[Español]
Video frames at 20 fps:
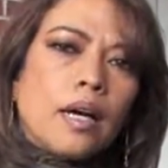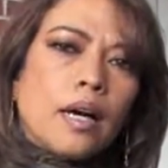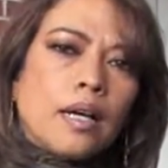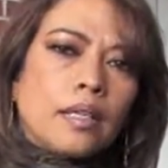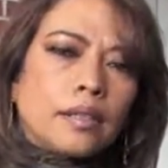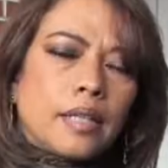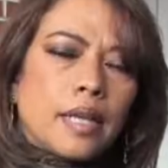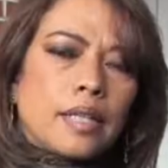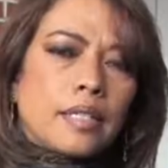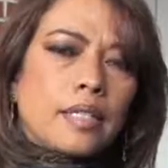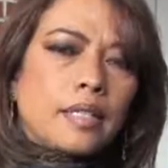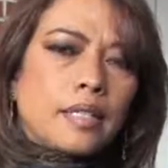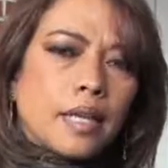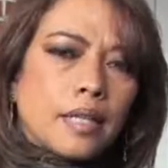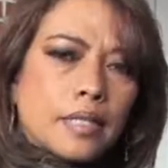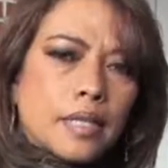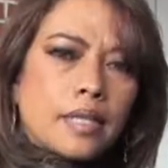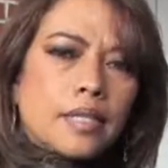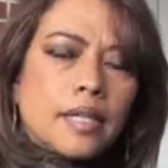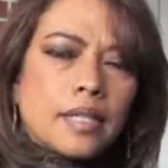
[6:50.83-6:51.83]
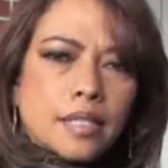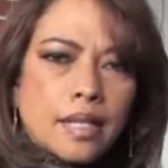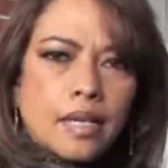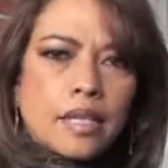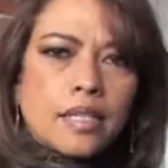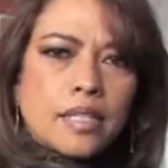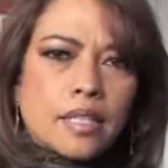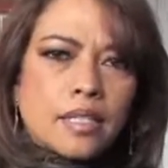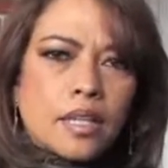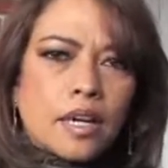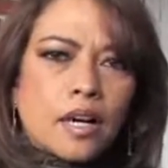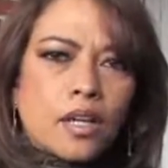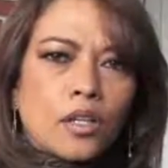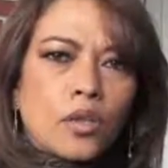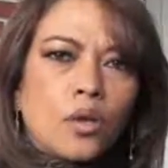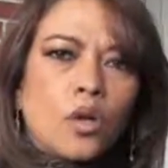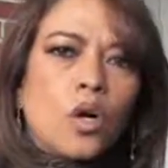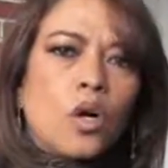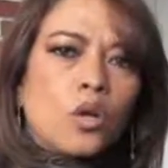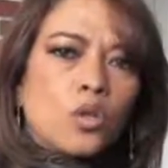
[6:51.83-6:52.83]
ante las instancias que sea
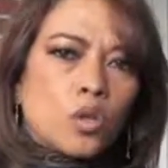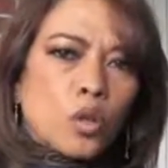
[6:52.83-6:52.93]
necesario